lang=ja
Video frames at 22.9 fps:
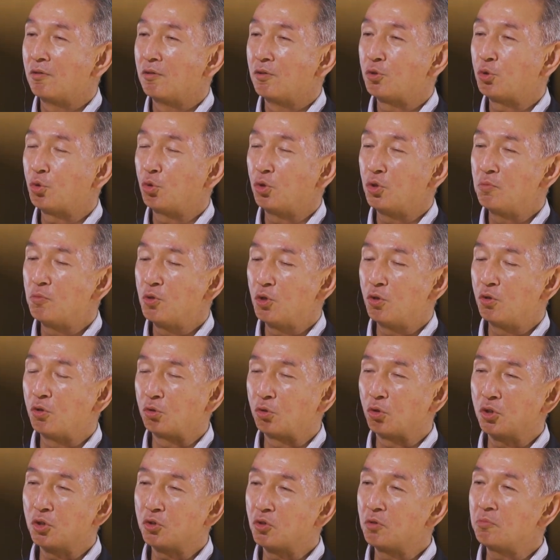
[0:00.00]
そういうものを
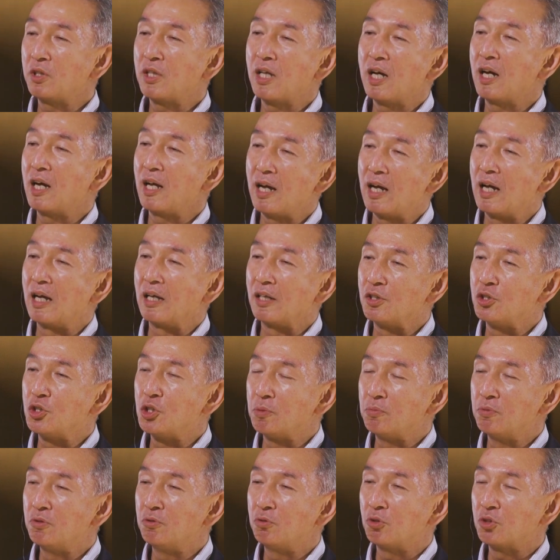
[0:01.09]
取り込みながら自
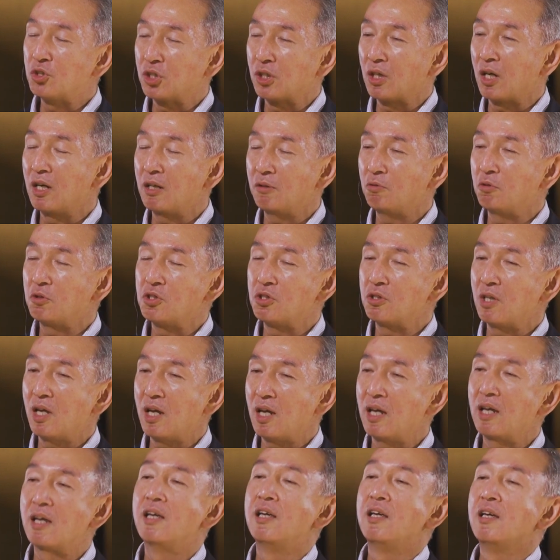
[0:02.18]
分の力とし
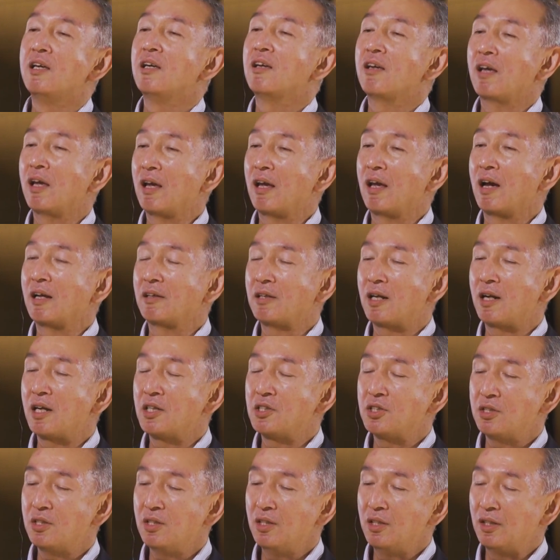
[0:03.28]
て新
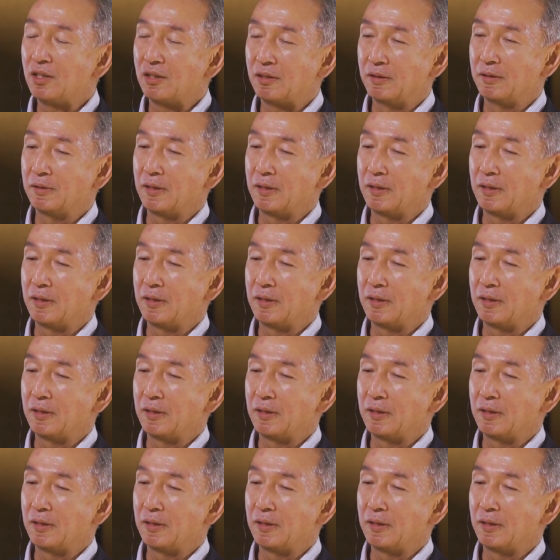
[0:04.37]
しい